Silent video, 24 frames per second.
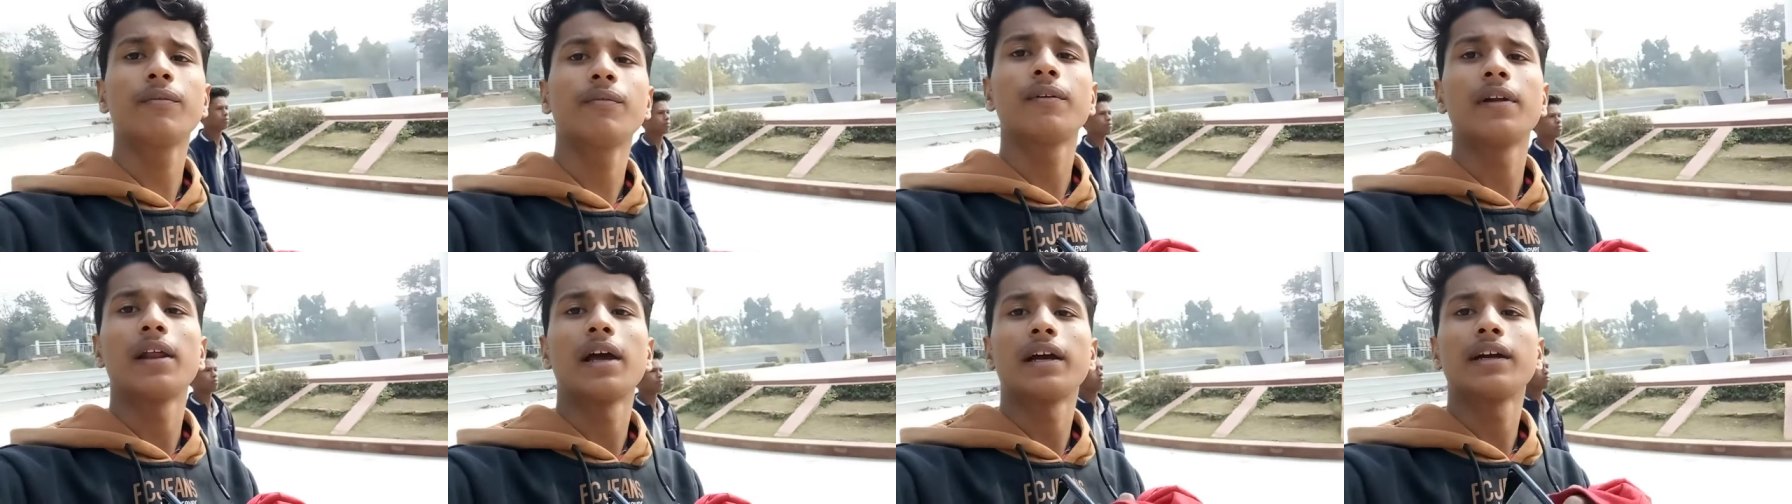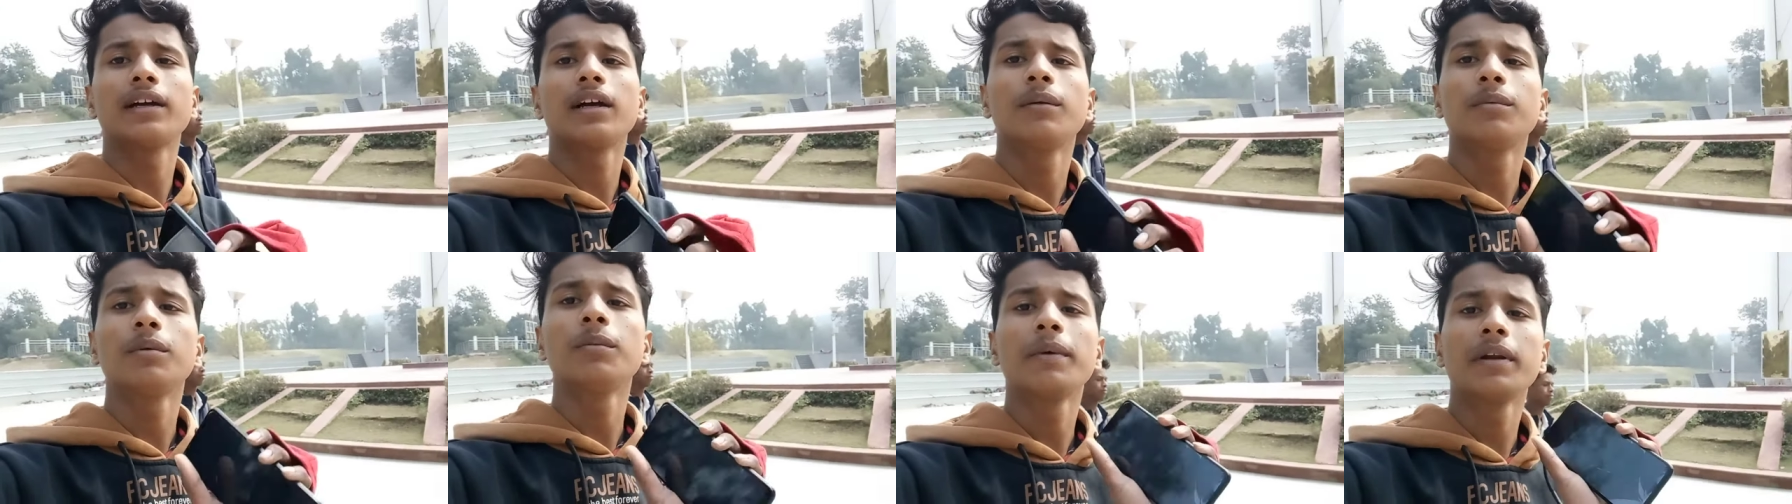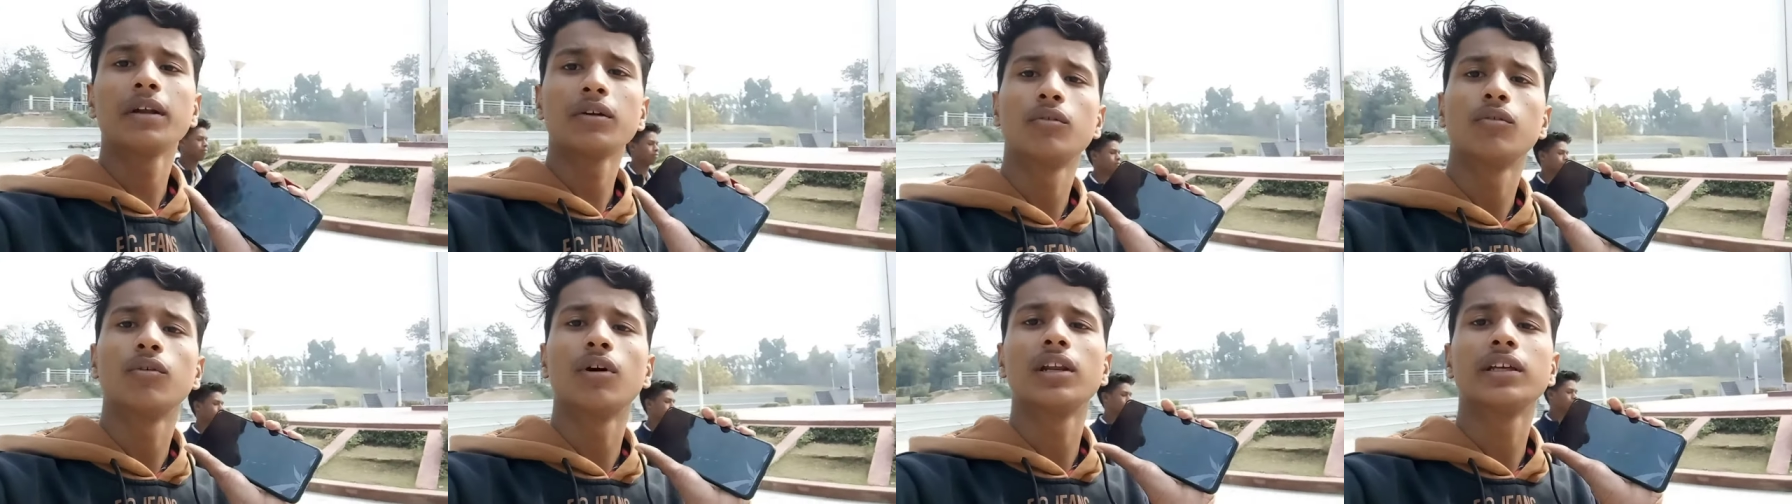फ्लैग है अभी
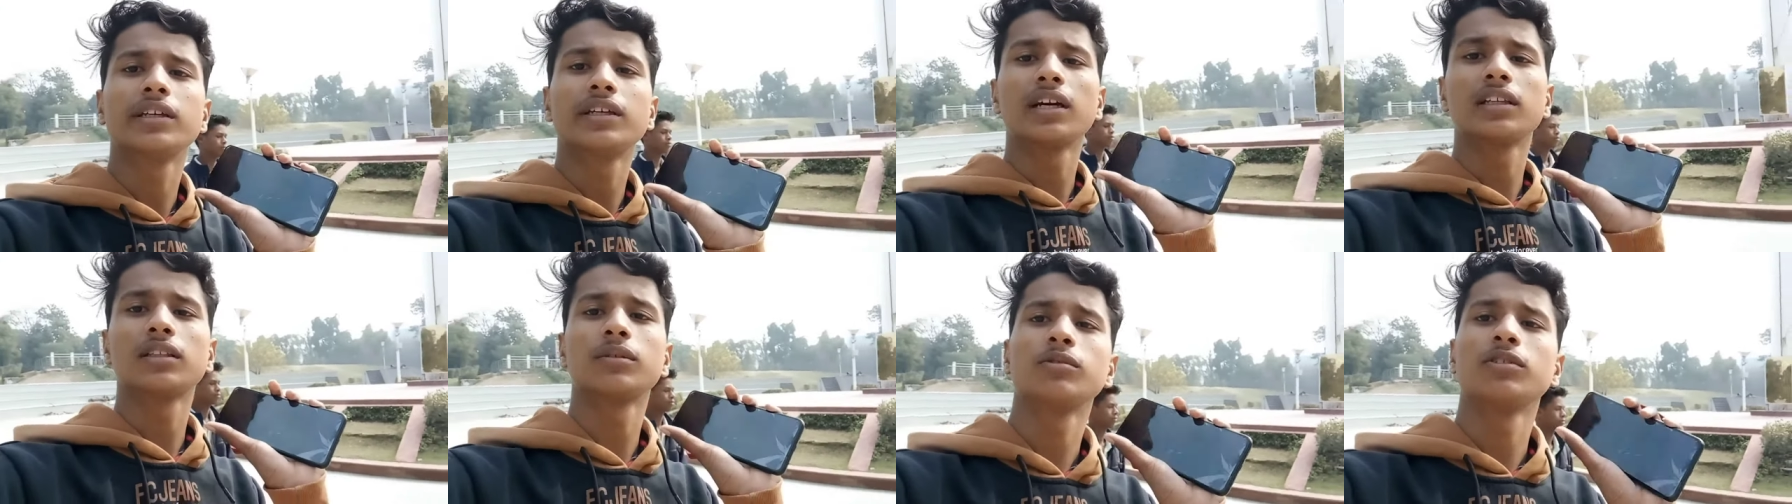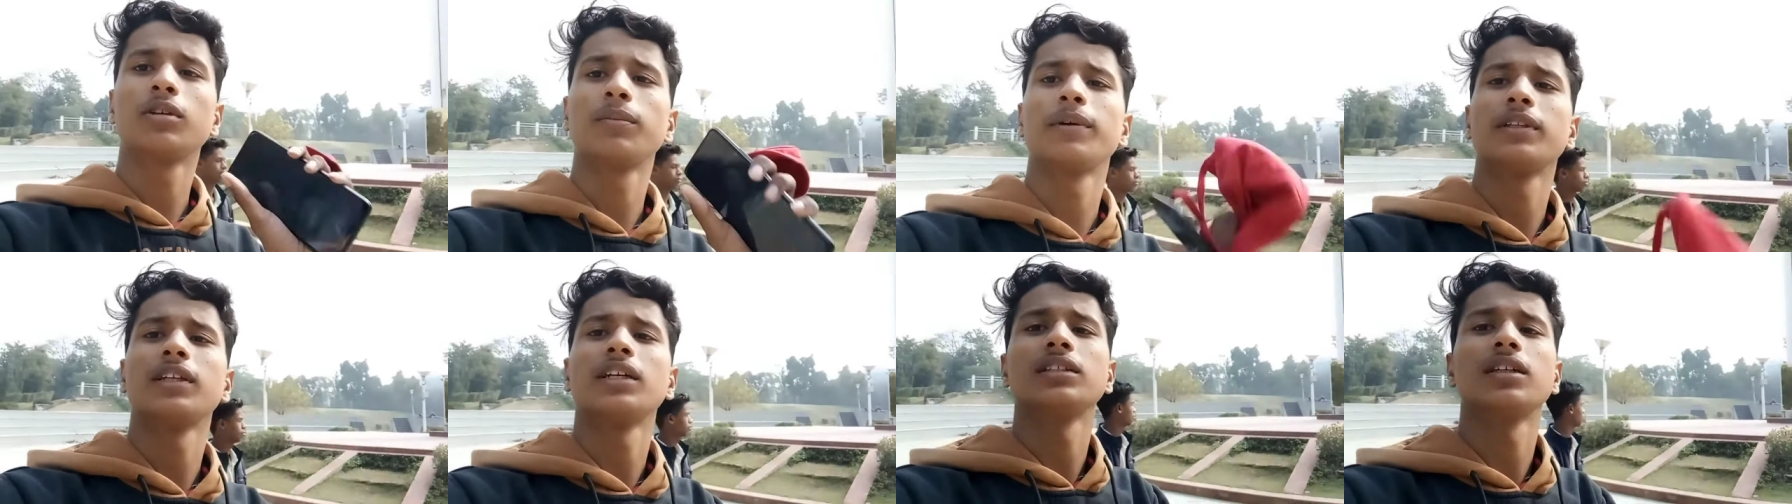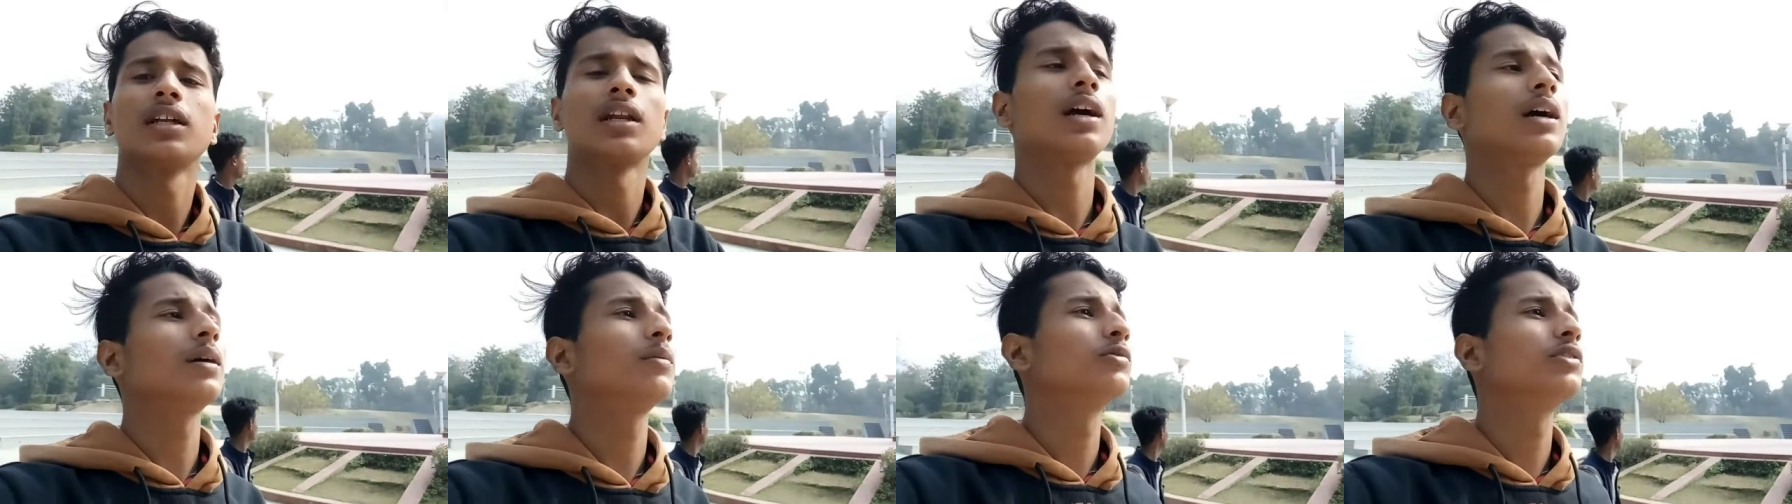मैंने गूगल किया तो मुझे पता
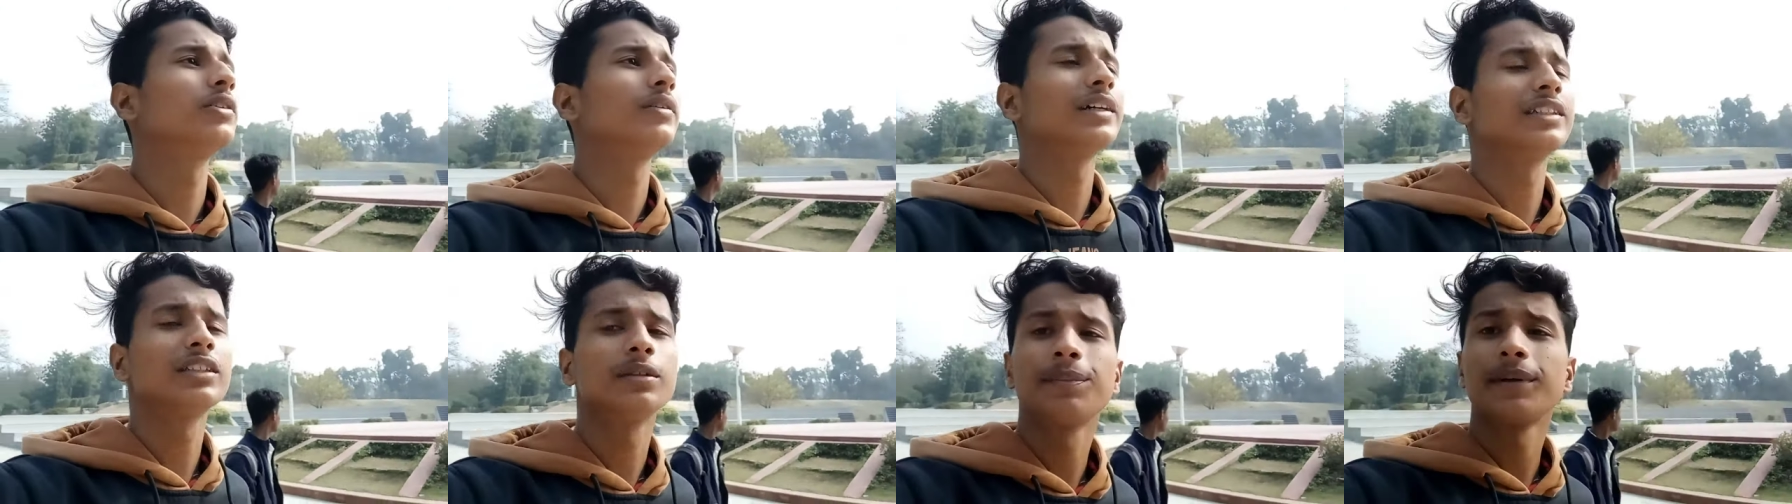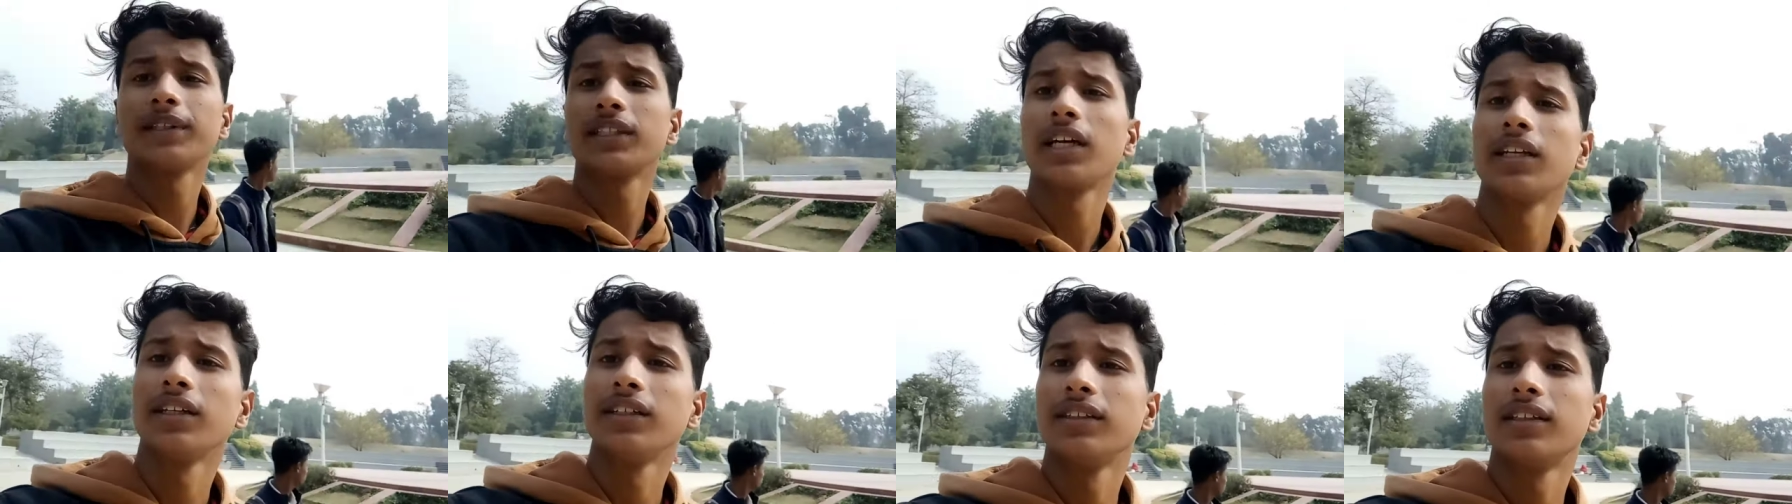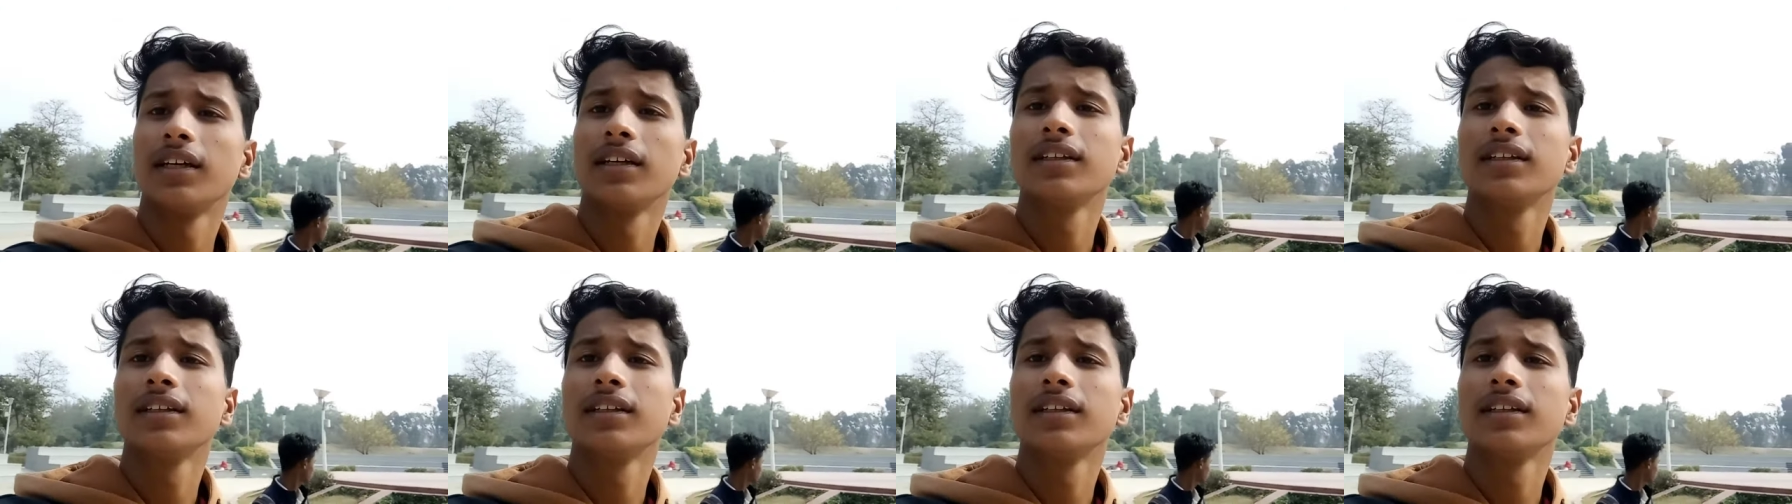चला है मुझे वैसे पता नहीं